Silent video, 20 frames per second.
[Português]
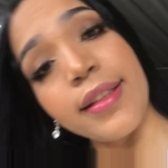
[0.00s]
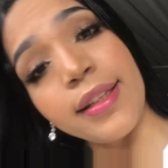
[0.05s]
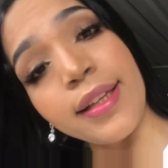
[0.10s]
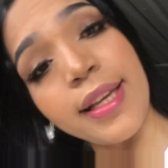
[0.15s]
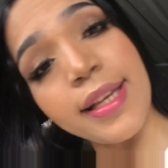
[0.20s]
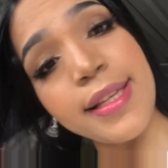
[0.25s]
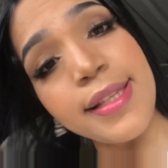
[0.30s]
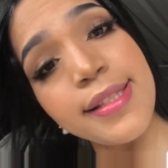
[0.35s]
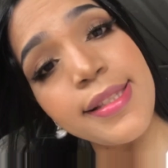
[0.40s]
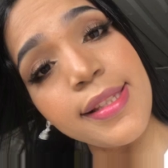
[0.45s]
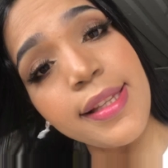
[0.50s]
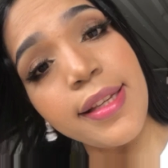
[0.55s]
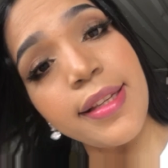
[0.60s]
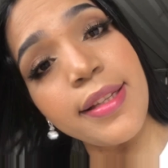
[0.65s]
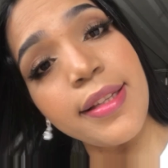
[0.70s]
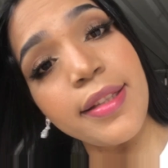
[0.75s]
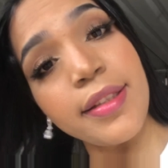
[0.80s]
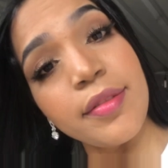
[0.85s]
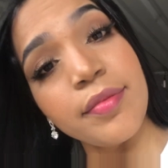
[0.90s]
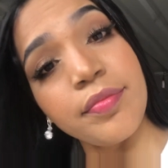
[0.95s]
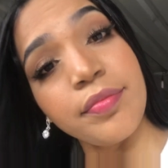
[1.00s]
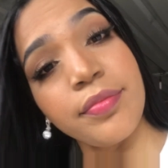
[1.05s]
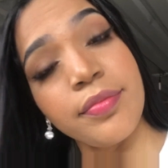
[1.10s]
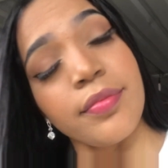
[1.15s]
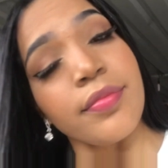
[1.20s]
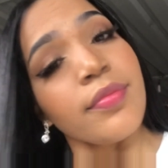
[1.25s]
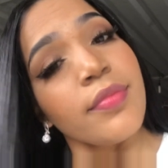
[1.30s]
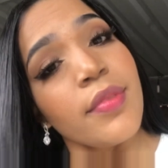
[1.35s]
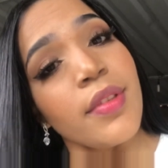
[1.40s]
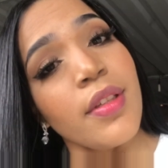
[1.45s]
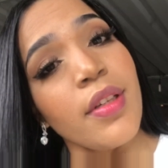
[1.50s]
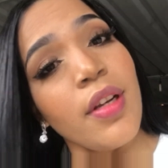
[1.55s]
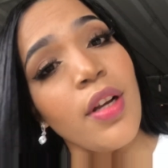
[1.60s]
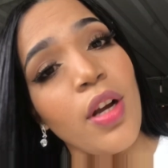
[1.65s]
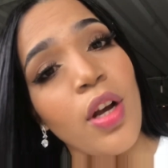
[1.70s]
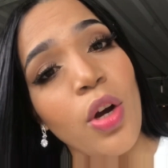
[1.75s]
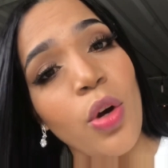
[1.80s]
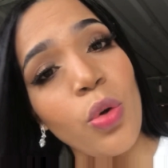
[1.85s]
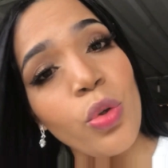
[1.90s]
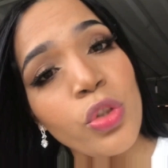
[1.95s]
É isso
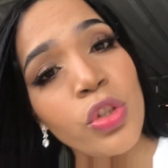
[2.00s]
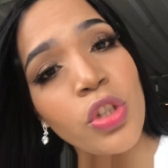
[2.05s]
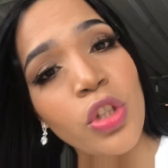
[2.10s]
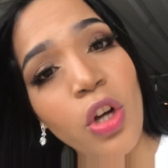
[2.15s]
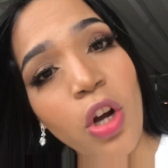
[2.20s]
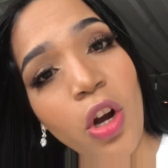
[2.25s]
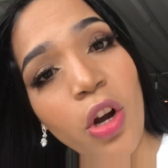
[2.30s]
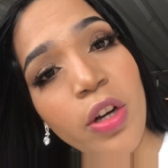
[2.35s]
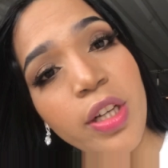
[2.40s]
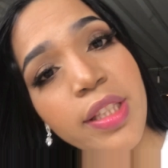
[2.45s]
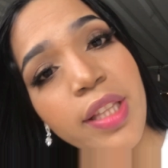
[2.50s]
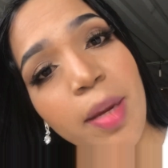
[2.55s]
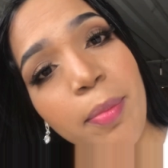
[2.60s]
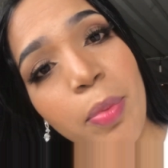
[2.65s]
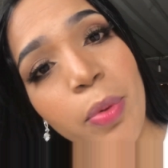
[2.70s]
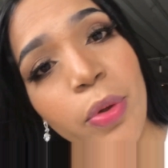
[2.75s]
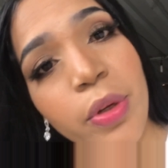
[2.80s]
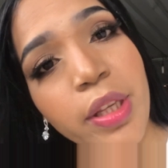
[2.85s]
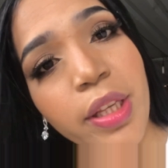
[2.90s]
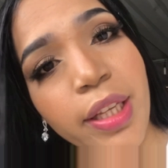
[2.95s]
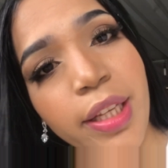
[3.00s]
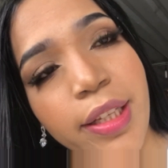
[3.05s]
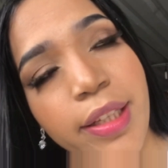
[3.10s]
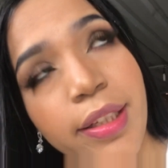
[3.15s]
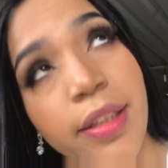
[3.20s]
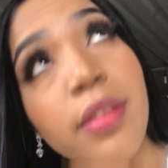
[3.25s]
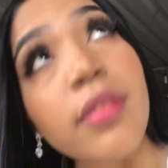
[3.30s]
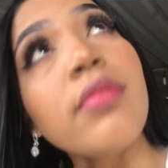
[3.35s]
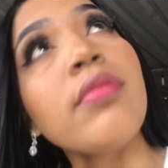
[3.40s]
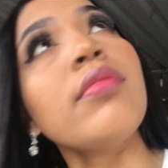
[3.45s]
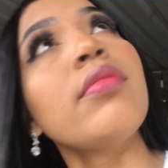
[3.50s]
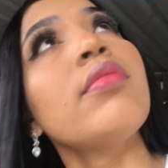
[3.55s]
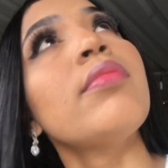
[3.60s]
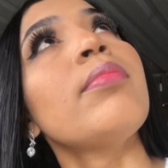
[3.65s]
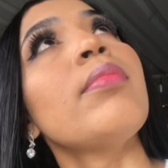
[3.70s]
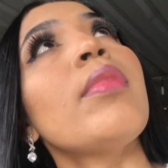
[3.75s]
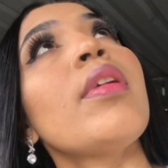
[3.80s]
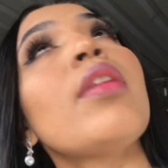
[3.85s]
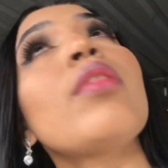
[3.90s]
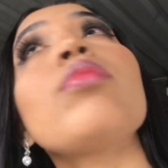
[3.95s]
aí. Os corre da blogueira
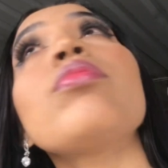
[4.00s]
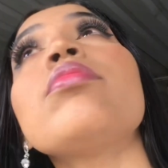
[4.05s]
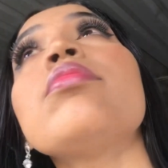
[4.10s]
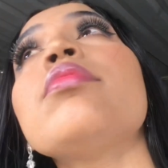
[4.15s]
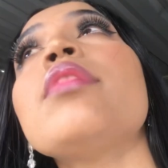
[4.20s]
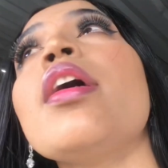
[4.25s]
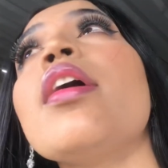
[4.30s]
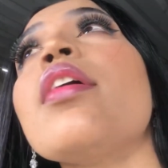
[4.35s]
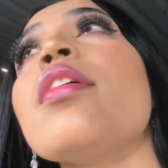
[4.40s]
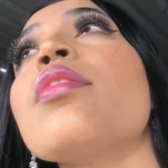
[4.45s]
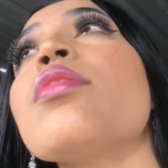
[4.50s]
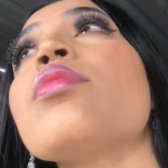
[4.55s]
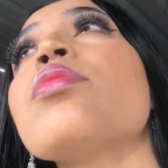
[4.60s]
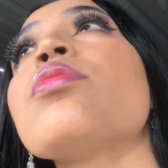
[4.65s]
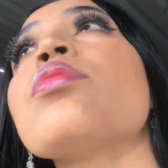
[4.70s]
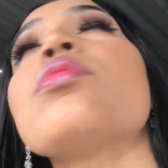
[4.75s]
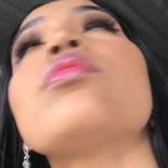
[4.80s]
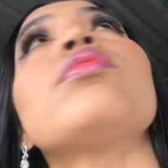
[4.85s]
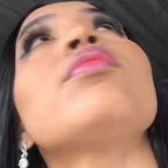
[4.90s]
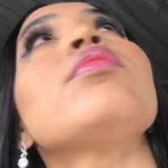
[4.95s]
meu Deus.